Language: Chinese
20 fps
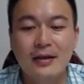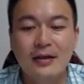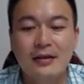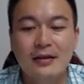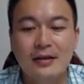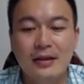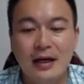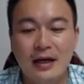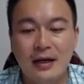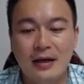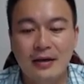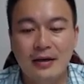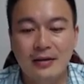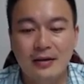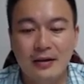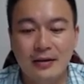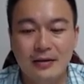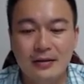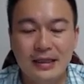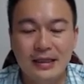那
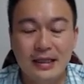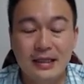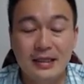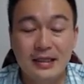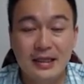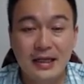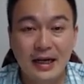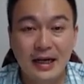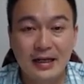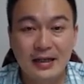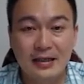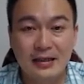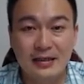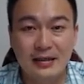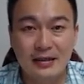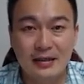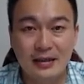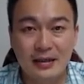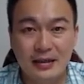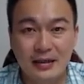呃在下一
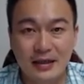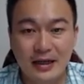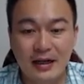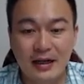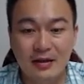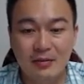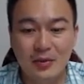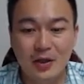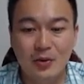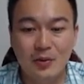个影带里面，